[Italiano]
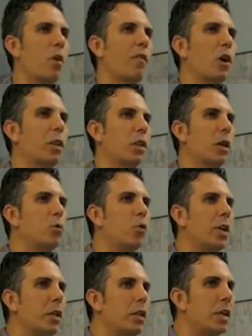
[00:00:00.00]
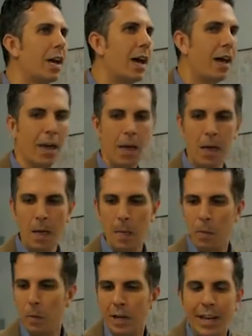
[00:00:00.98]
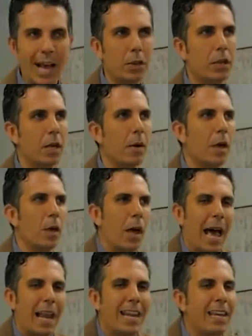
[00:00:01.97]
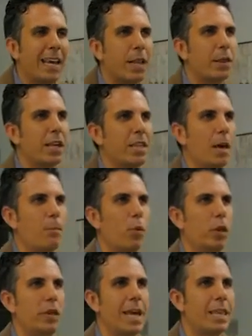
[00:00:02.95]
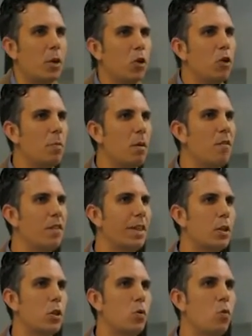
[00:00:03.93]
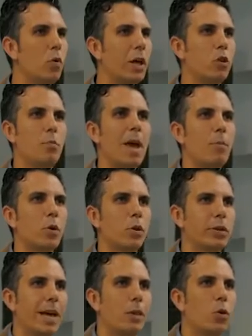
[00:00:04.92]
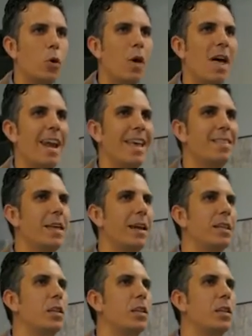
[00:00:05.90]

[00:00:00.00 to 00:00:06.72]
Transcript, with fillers: una vocazione turistica grazie alle ricchezze che già possiede, non dobbiamo inventarci nulla, dobbiamo soltanto renderle